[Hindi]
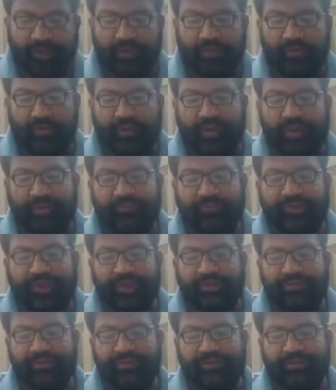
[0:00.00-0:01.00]
क्योंकि
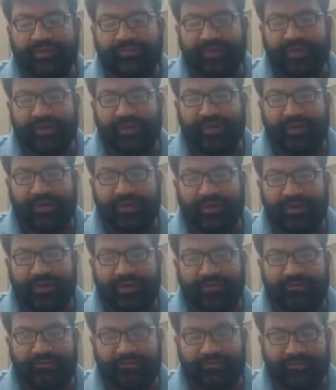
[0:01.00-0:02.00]
वाज सवाल का
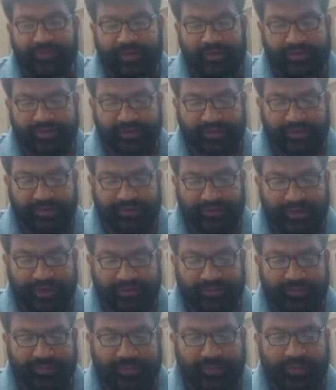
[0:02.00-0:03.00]
वाज
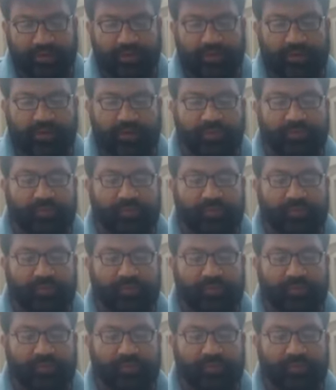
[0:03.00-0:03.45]
जवाब और